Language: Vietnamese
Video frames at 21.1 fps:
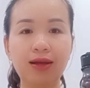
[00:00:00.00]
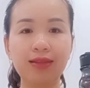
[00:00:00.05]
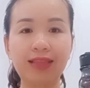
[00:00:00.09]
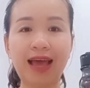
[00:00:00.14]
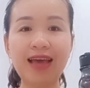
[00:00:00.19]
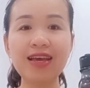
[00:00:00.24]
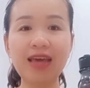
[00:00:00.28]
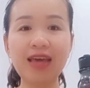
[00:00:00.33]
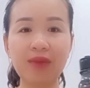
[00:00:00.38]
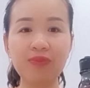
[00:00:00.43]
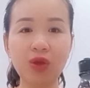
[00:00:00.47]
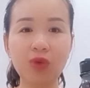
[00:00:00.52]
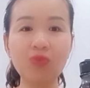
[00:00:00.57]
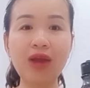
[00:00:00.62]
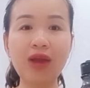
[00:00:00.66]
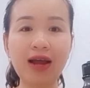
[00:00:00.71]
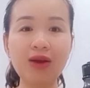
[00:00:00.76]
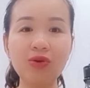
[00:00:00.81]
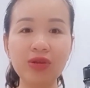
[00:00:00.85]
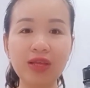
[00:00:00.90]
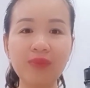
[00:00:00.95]
thay kem chống
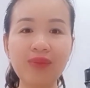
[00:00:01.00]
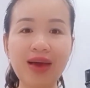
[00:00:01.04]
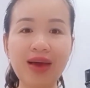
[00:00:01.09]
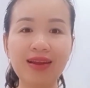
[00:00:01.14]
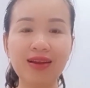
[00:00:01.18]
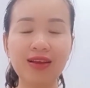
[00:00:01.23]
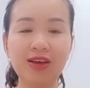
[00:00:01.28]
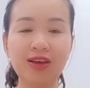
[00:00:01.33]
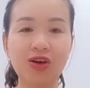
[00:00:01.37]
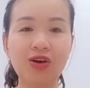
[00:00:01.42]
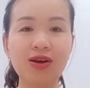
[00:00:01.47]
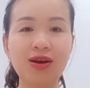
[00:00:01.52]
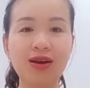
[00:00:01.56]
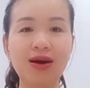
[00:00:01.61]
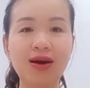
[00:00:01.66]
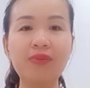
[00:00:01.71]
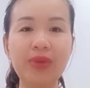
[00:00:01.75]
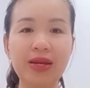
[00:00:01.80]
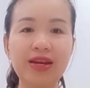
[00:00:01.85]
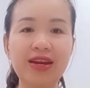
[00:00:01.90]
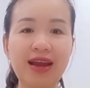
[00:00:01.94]
nắng luôn các bạn còn
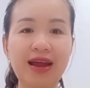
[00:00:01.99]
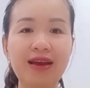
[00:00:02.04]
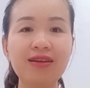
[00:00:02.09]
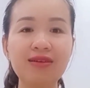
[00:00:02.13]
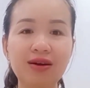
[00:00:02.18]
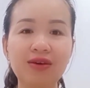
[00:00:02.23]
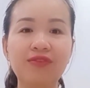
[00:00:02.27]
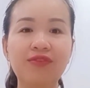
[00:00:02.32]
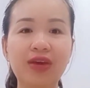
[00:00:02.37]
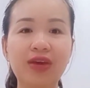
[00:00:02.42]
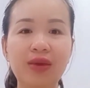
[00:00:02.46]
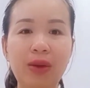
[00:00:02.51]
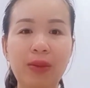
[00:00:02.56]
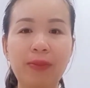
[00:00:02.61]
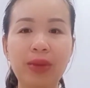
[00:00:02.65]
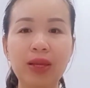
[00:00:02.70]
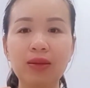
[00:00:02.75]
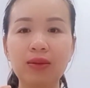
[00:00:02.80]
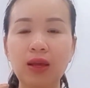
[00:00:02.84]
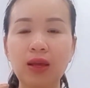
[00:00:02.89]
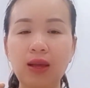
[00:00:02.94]
lỡ mình đi ra đường về mà
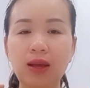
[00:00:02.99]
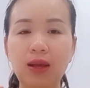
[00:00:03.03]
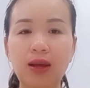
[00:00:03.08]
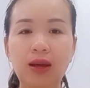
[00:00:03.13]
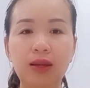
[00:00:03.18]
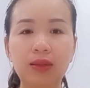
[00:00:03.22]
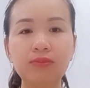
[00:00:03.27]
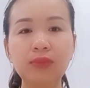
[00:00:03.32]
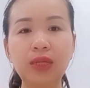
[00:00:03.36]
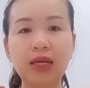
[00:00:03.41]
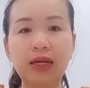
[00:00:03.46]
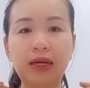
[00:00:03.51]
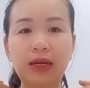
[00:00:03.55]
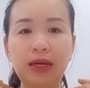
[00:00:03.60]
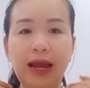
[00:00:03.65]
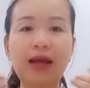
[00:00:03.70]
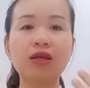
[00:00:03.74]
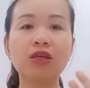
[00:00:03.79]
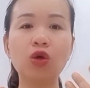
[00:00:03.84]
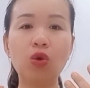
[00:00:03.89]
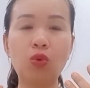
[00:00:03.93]
mình uh, bị
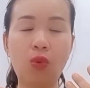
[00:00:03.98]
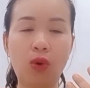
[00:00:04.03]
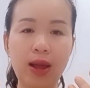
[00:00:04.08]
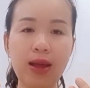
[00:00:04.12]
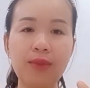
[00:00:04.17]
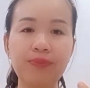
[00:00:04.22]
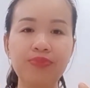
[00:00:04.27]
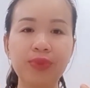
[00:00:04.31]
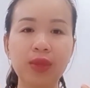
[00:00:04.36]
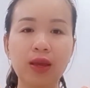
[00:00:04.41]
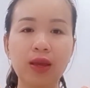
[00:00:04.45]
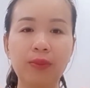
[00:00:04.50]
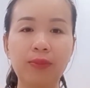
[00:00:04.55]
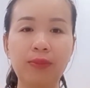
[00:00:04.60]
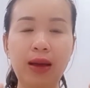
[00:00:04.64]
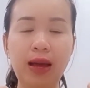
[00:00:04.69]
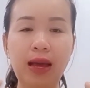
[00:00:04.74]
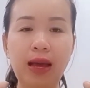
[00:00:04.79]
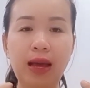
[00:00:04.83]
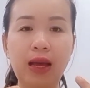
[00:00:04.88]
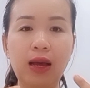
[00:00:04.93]
nắng nhiều quá
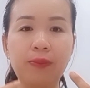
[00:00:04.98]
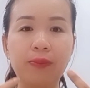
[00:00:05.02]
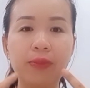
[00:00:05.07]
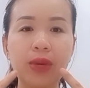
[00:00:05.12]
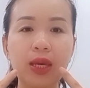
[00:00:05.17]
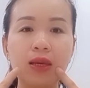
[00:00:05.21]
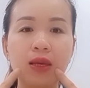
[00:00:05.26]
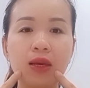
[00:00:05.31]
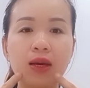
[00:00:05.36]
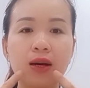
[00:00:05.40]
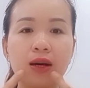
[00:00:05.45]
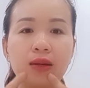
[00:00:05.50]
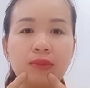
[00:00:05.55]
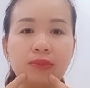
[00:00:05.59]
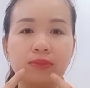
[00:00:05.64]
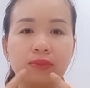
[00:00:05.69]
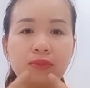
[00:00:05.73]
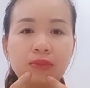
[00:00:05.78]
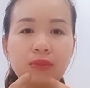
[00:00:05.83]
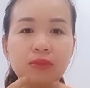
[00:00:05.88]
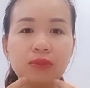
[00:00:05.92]
mà mình uh,
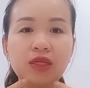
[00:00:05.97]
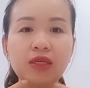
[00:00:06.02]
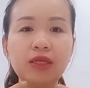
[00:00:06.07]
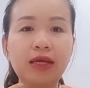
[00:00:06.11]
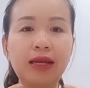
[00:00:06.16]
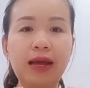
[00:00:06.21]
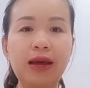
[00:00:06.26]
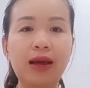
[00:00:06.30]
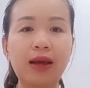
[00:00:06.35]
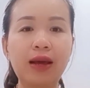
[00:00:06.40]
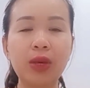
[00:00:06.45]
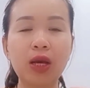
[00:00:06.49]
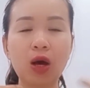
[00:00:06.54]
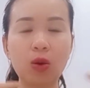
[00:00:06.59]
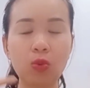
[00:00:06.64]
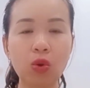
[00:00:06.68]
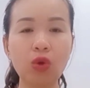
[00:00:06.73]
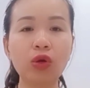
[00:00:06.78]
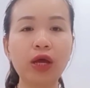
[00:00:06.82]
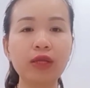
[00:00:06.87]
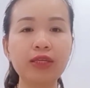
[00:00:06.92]
y như là mình
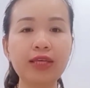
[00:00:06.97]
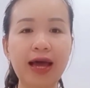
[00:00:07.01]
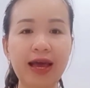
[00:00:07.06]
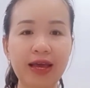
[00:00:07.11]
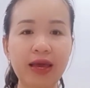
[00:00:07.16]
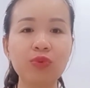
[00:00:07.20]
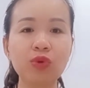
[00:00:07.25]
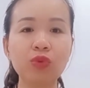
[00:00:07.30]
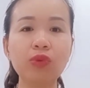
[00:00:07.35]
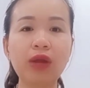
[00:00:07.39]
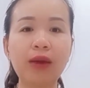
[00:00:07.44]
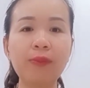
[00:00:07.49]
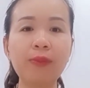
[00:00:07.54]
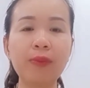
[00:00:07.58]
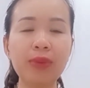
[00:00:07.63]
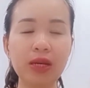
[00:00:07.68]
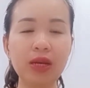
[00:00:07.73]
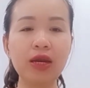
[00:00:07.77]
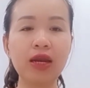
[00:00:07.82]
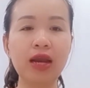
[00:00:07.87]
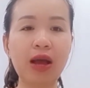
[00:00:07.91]
không có cái thay kem chống nắng mà
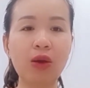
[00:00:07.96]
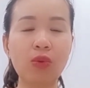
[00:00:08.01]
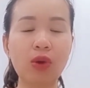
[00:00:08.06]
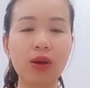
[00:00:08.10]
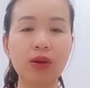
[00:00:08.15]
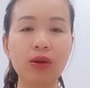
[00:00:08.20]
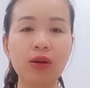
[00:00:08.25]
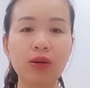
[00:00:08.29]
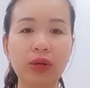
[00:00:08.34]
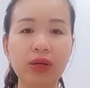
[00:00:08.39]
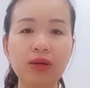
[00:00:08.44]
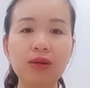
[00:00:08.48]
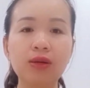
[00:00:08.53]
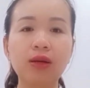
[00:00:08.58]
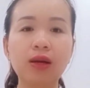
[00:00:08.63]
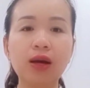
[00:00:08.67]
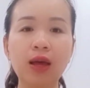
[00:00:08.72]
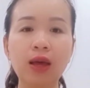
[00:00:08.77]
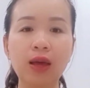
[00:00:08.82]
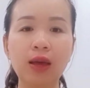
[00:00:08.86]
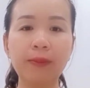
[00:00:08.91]
mình đi ra ngoài ngoài đường
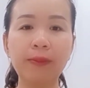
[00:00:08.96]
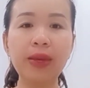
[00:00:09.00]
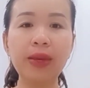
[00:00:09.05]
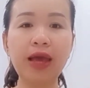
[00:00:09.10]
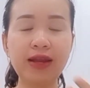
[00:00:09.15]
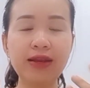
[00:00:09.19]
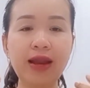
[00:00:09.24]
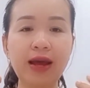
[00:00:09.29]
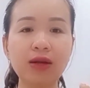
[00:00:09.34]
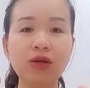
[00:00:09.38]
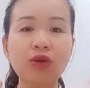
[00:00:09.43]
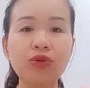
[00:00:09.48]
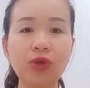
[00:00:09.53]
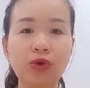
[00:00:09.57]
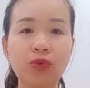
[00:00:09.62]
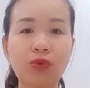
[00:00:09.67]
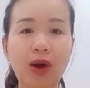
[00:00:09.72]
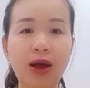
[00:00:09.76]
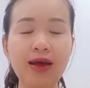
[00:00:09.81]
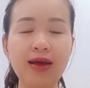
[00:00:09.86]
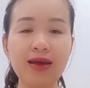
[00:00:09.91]
á bị ánh nắng nó
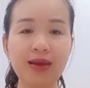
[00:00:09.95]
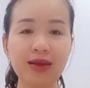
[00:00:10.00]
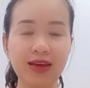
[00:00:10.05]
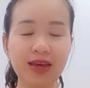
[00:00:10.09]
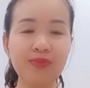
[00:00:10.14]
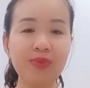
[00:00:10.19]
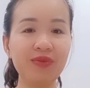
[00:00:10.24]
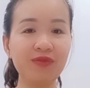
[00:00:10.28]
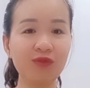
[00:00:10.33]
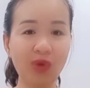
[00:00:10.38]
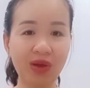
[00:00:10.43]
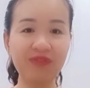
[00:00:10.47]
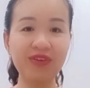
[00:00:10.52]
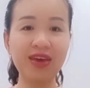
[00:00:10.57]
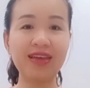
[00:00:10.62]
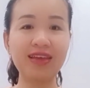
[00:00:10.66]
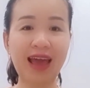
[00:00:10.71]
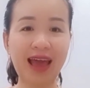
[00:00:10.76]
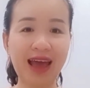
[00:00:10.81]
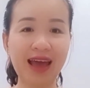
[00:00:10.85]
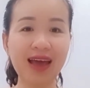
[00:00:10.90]
nhiều quá khi mình phải
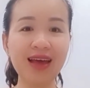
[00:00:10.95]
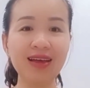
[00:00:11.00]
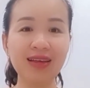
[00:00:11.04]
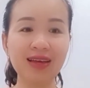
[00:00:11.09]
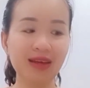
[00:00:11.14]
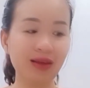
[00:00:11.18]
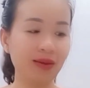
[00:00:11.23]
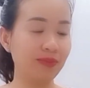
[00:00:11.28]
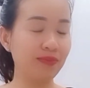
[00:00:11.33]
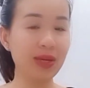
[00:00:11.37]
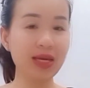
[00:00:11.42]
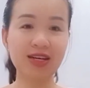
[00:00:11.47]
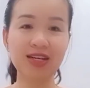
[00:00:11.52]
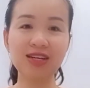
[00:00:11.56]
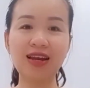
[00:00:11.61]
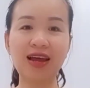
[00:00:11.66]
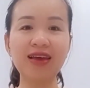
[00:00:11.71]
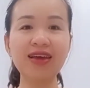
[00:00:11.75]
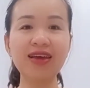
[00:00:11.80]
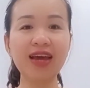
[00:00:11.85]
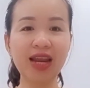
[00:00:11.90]
về nhà mình cứ
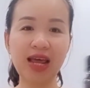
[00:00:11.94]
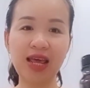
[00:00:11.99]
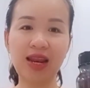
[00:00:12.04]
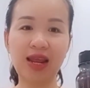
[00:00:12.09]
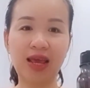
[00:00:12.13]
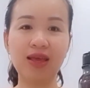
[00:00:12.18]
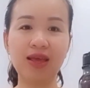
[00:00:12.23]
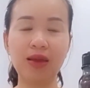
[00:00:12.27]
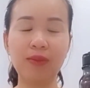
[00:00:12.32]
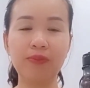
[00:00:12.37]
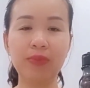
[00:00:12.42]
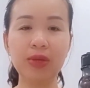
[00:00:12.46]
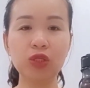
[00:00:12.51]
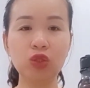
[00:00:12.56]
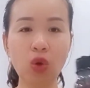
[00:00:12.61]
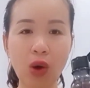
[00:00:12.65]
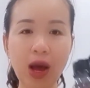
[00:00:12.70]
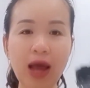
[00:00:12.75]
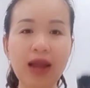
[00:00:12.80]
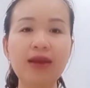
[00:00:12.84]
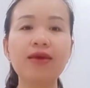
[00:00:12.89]
lấy cái này này mình
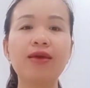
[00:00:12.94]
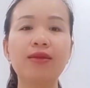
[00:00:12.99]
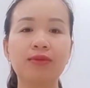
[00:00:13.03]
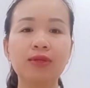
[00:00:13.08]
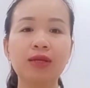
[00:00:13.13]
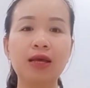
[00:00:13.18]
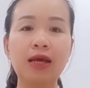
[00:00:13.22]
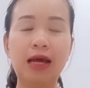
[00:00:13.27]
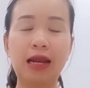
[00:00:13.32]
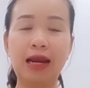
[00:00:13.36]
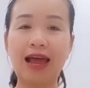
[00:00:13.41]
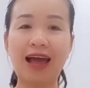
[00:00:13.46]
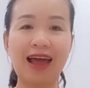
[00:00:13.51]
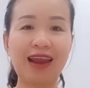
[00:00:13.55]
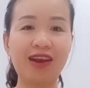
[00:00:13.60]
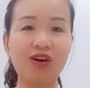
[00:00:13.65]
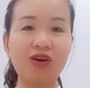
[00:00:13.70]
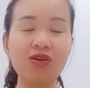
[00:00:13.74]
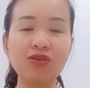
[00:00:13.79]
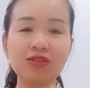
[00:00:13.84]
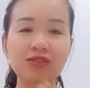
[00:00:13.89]
thoa liền là
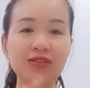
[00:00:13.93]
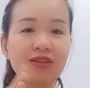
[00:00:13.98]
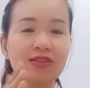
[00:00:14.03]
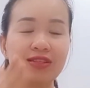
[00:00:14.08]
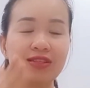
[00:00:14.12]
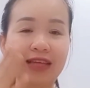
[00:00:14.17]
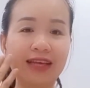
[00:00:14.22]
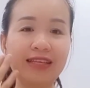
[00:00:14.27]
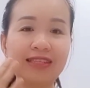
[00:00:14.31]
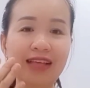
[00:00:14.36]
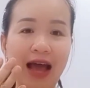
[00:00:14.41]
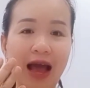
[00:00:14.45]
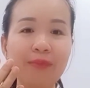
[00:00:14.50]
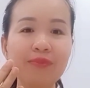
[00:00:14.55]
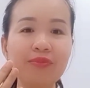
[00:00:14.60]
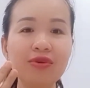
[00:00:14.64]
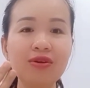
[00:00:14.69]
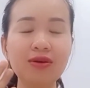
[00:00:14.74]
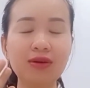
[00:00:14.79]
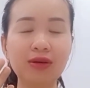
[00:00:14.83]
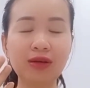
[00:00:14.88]
nó nó sẽ
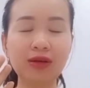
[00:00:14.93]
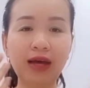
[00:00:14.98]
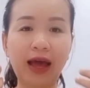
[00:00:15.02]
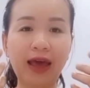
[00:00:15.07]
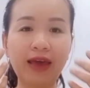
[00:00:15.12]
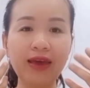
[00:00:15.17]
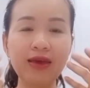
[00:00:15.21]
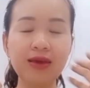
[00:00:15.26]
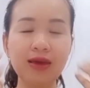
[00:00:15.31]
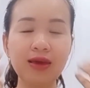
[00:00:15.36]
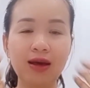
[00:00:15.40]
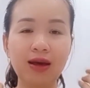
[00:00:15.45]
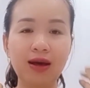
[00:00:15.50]
giảm được cái